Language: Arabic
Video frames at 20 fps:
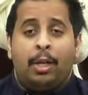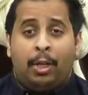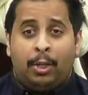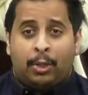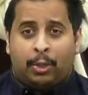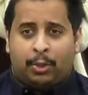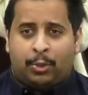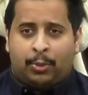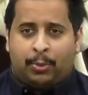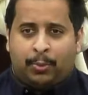
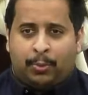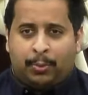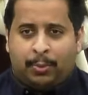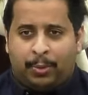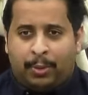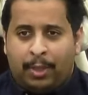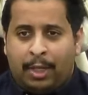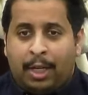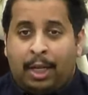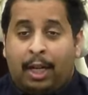احرصوا
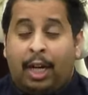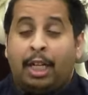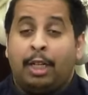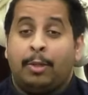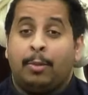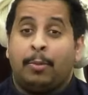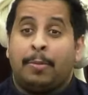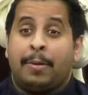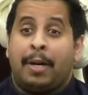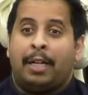على
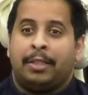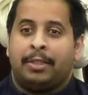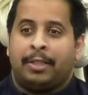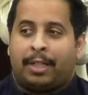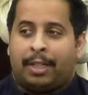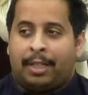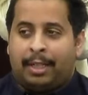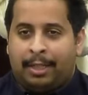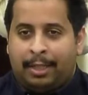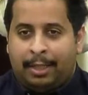
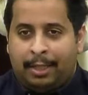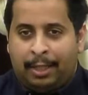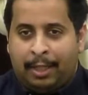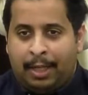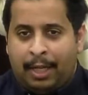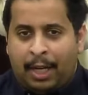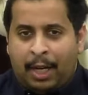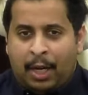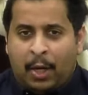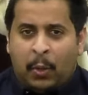المبادره
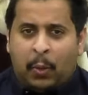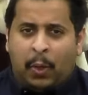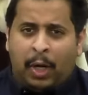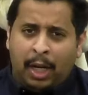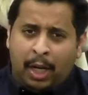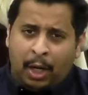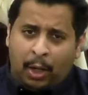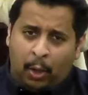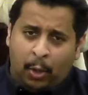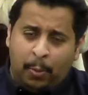
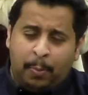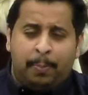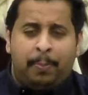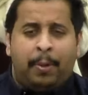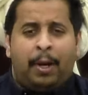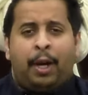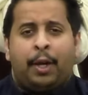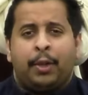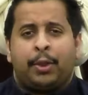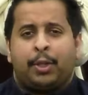وعلى حب
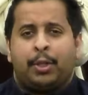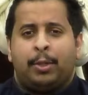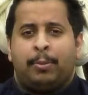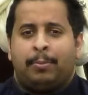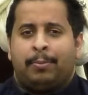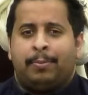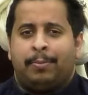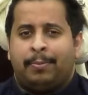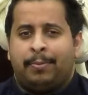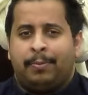بعضكم
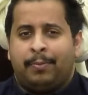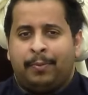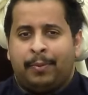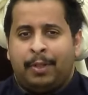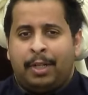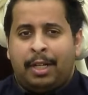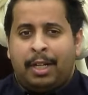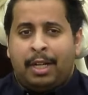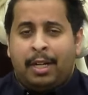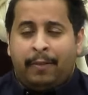
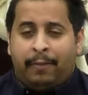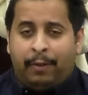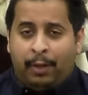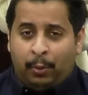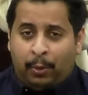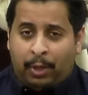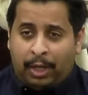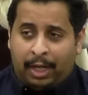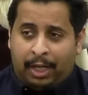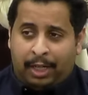
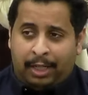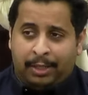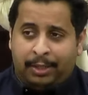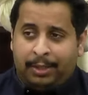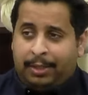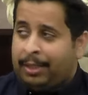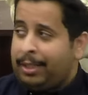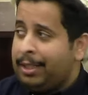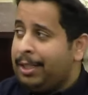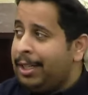فالواحد
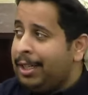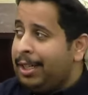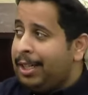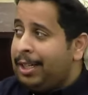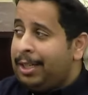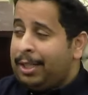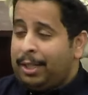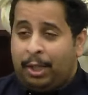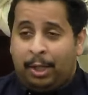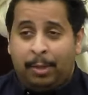
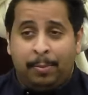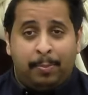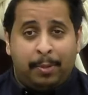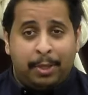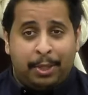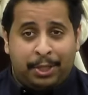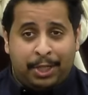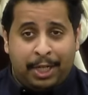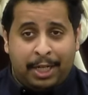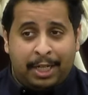يحب
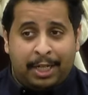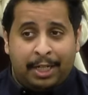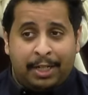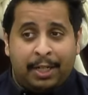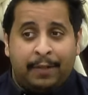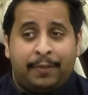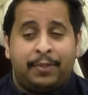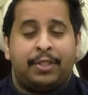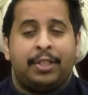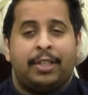الشيء
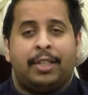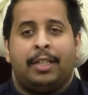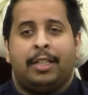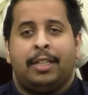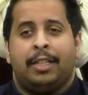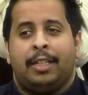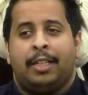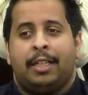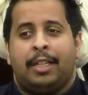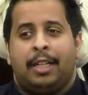لنفسه
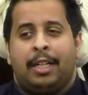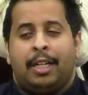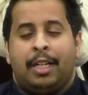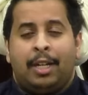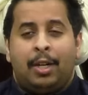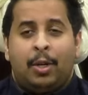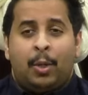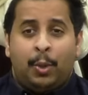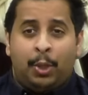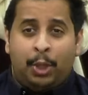
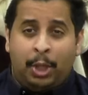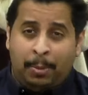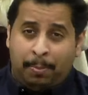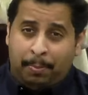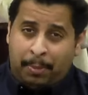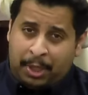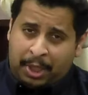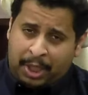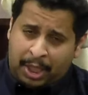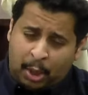
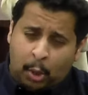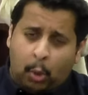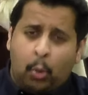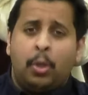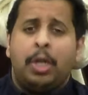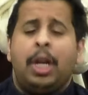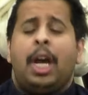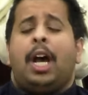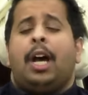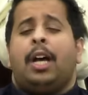ويحب الشيء
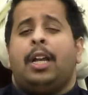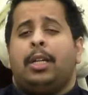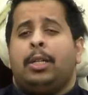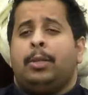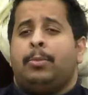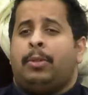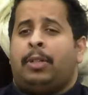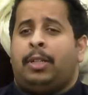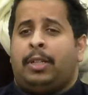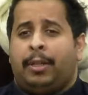لاخوياه
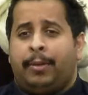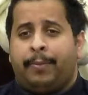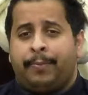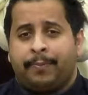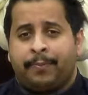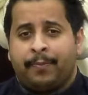اللي معه